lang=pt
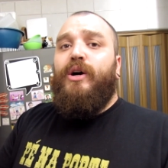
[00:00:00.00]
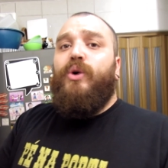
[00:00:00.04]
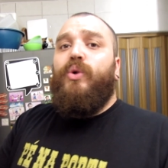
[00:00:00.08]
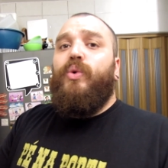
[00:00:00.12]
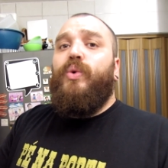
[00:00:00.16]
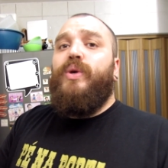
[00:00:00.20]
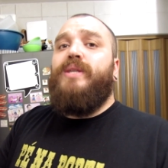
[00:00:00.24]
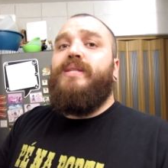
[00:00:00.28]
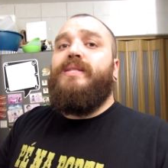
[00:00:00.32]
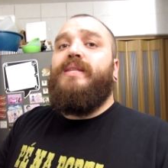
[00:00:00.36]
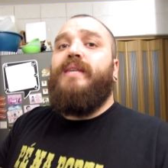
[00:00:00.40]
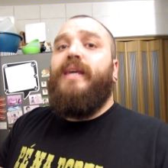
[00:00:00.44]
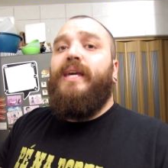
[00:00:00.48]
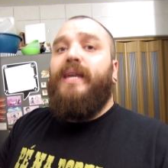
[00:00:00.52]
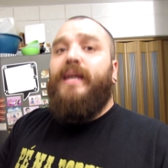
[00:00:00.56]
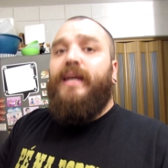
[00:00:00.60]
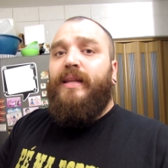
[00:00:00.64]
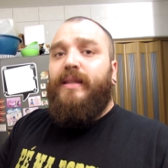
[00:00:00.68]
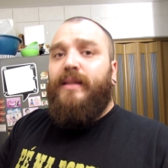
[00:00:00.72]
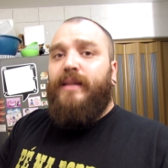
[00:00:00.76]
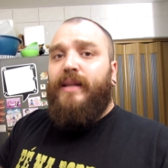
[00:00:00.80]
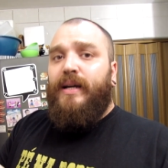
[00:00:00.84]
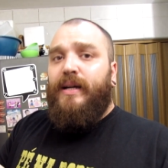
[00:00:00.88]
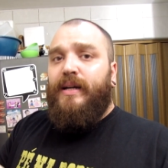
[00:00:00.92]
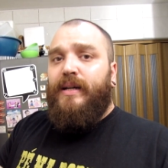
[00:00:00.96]
o
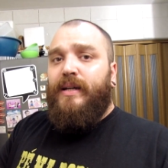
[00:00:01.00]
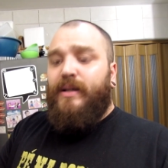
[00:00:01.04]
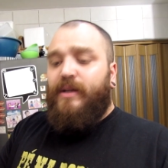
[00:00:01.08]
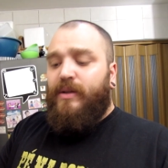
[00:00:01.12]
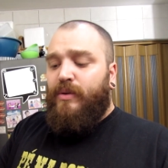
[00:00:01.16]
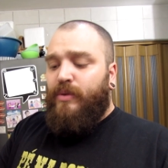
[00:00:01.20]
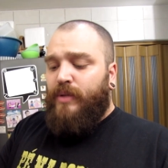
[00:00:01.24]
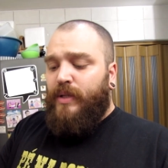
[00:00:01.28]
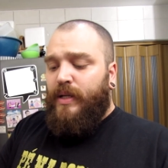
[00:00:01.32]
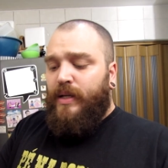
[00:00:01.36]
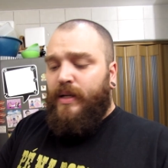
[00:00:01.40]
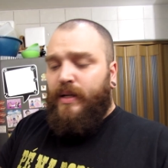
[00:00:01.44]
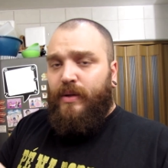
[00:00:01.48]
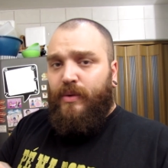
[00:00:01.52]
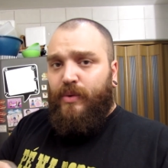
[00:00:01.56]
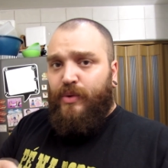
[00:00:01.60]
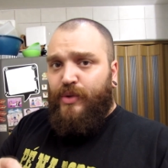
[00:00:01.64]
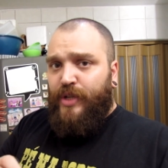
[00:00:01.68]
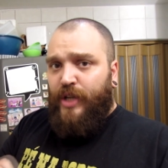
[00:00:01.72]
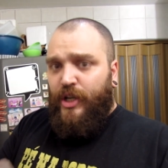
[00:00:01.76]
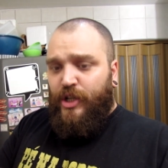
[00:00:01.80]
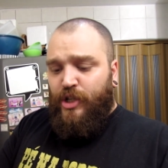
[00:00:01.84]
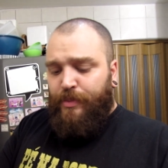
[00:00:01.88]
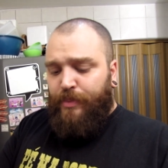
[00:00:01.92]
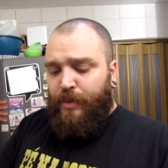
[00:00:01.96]
skin da, da
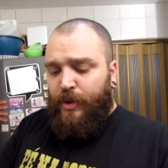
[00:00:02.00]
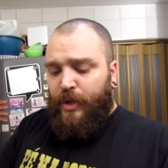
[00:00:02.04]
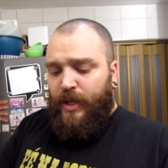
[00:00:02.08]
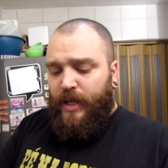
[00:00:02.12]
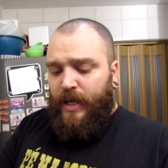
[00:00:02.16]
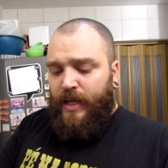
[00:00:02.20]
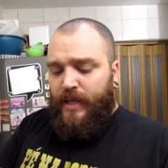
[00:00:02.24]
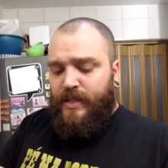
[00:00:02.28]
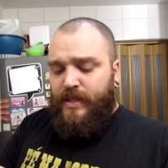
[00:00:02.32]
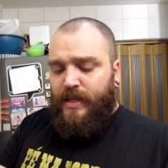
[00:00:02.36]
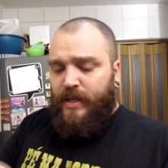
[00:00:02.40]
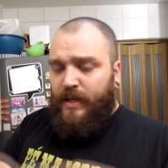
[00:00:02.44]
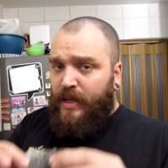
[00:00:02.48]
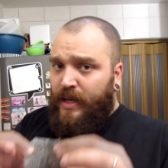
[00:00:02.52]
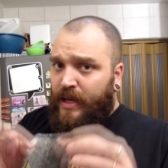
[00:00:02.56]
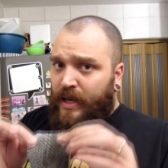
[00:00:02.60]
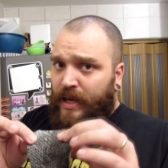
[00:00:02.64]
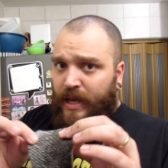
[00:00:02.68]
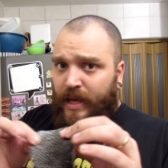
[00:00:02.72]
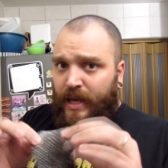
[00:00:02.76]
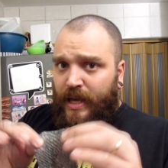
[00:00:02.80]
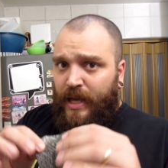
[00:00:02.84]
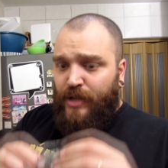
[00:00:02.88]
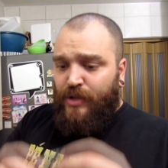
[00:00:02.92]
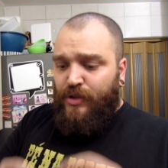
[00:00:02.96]
cozinha japonesa.
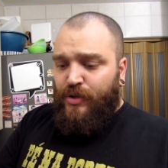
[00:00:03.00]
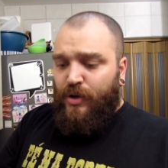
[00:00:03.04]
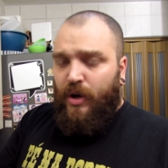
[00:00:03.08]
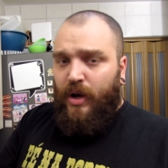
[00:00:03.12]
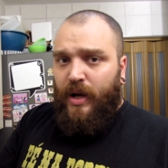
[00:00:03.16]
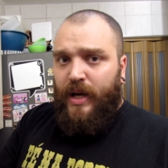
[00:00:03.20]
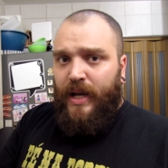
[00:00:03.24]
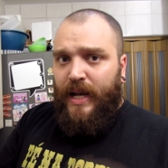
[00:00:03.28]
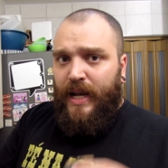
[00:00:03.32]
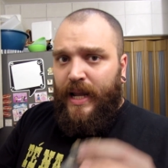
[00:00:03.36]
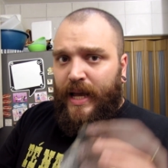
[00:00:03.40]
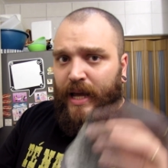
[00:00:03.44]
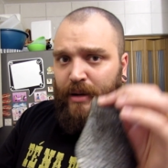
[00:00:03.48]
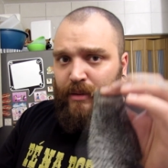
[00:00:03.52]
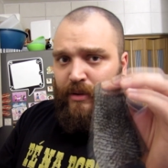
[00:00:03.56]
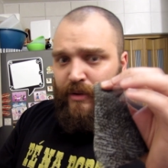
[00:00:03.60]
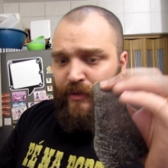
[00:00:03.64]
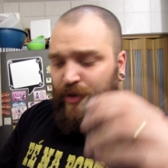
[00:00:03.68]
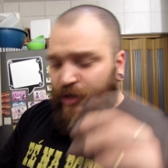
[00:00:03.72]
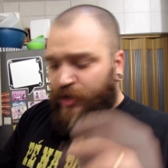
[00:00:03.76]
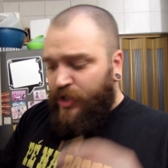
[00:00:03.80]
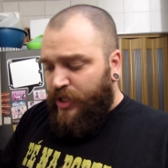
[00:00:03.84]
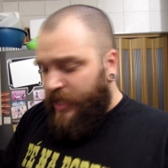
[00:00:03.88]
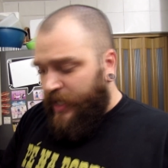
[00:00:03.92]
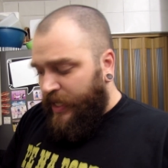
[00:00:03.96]
É só grelhar numa
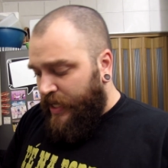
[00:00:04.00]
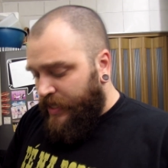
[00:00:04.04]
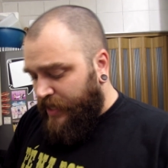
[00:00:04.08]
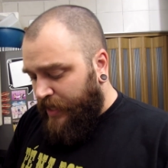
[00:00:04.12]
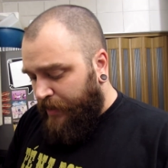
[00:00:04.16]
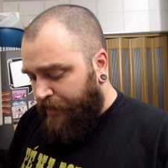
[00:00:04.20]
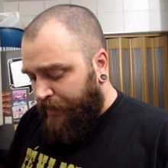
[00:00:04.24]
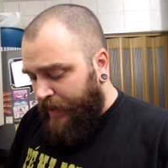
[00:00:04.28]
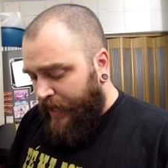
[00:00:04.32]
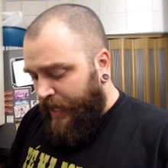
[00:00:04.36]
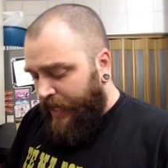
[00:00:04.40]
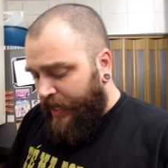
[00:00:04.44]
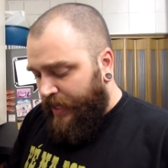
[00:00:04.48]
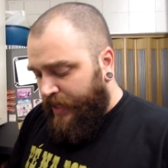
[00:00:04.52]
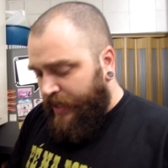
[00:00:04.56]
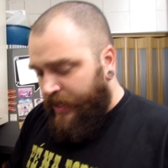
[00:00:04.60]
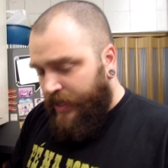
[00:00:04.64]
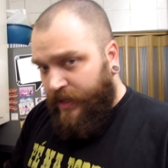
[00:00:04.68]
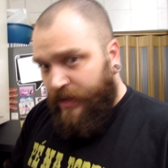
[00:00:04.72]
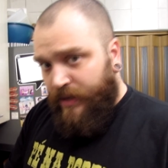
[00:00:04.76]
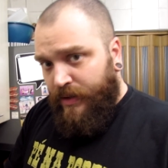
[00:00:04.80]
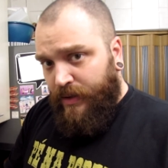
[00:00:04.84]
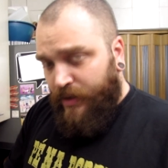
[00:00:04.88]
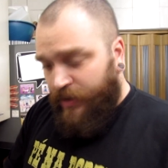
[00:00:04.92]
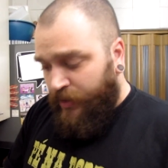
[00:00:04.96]
frigideira essa pele
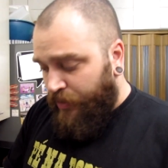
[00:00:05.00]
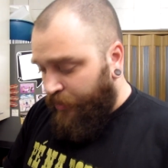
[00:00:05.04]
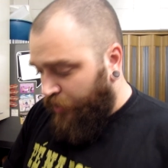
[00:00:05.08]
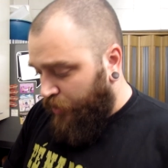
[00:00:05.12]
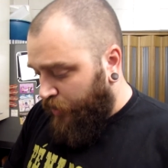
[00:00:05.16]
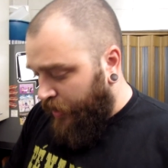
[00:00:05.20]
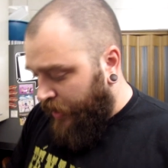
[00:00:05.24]
aqui. Eu vou